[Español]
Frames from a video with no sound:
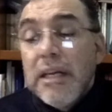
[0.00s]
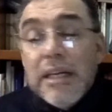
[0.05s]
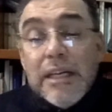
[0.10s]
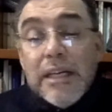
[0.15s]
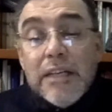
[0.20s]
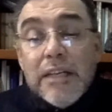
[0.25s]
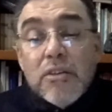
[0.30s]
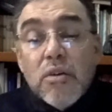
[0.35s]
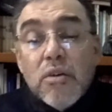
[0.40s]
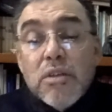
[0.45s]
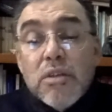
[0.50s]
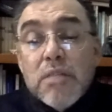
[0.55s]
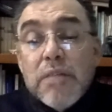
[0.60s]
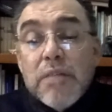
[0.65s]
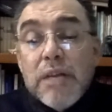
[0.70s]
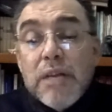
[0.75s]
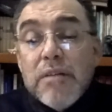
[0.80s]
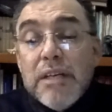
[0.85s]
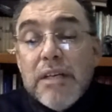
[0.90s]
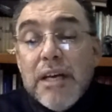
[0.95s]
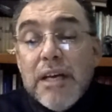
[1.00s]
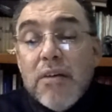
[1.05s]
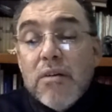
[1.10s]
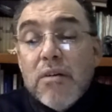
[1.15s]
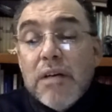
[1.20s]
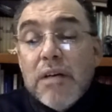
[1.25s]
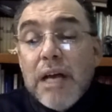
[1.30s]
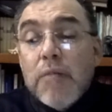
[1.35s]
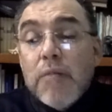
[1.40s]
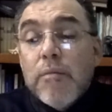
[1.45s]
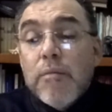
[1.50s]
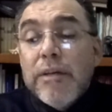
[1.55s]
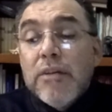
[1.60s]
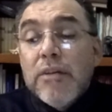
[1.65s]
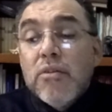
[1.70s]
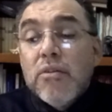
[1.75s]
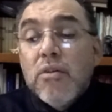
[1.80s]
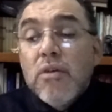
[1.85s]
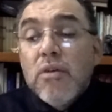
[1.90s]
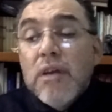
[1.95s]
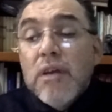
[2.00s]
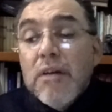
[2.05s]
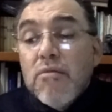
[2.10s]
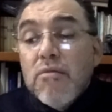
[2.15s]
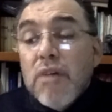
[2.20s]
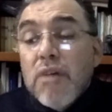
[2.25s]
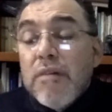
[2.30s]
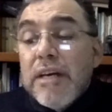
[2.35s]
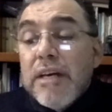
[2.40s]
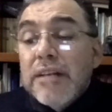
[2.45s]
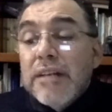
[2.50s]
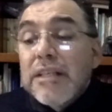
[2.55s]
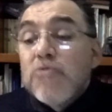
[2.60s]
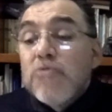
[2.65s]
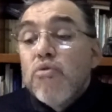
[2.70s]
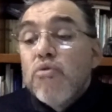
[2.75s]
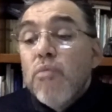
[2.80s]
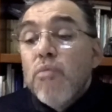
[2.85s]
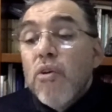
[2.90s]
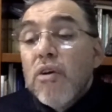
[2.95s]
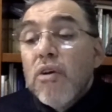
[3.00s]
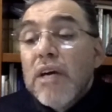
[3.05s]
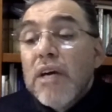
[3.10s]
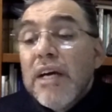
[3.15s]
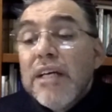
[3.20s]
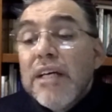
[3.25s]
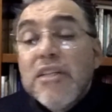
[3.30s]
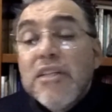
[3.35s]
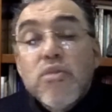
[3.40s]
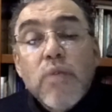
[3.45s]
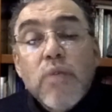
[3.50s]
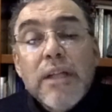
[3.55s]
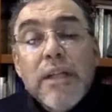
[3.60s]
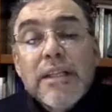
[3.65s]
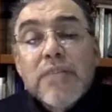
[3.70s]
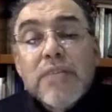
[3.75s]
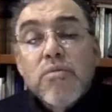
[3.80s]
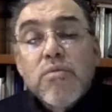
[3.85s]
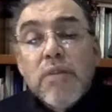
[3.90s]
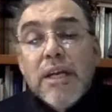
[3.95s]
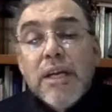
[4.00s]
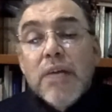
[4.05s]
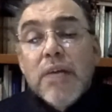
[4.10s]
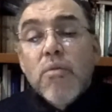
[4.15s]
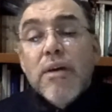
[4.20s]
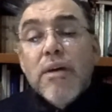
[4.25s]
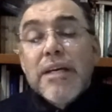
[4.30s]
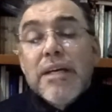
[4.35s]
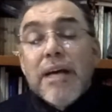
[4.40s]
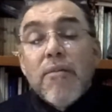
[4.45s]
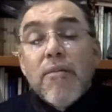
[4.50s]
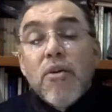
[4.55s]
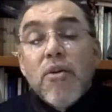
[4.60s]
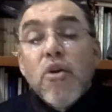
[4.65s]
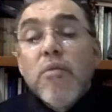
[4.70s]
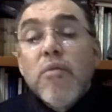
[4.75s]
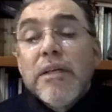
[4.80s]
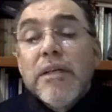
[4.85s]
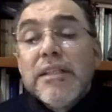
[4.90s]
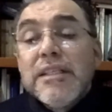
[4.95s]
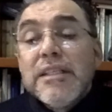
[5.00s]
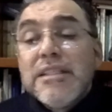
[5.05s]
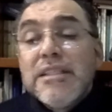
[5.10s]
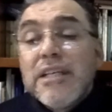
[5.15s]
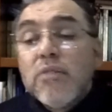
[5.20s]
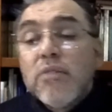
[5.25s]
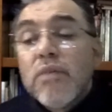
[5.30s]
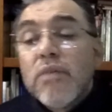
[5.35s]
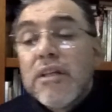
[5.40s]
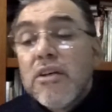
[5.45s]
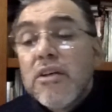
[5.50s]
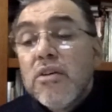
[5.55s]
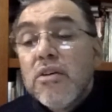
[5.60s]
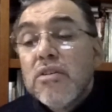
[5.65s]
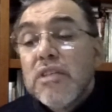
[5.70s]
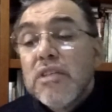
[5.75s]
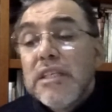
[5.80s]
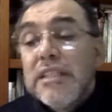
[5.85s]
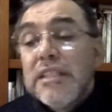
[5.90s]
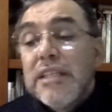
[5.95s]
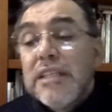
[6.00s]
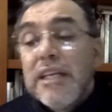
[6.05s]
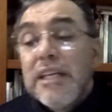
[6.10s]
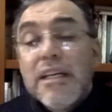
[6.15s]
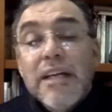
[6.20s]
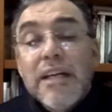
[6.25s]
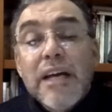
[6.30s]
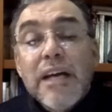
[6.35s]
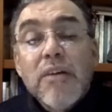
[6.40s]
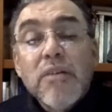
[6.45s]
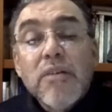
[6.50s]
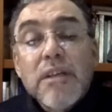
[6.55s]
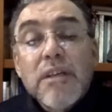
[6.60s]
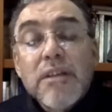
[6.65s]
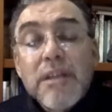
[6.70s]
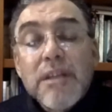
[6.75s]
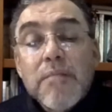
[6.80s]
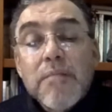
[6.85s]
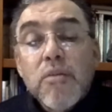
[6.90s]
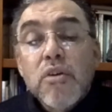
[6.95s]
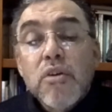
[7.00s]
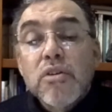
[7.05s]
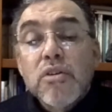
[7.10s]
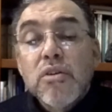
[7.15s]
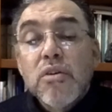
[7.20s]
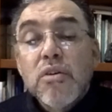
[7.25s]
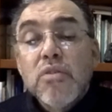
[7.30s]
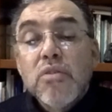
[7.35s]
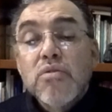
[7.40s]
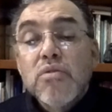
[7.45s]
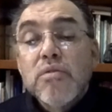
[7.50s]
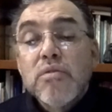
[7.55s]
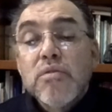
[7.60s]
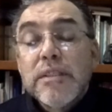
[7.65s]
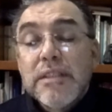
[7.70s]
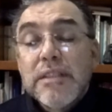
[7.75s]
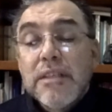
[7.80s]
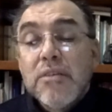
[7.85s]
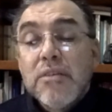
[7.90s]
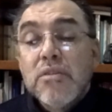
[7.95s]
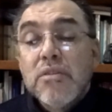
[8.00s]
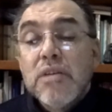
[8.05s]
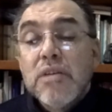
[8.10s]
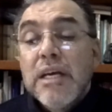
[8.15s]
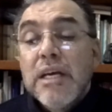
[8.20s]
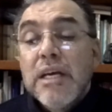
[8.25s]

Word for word: Y todos se maravillaron. Al momento fue abierta su boca y suelta su lengua y habló bendiciendo a Dios y se llenaron de temor todos sus vecinos.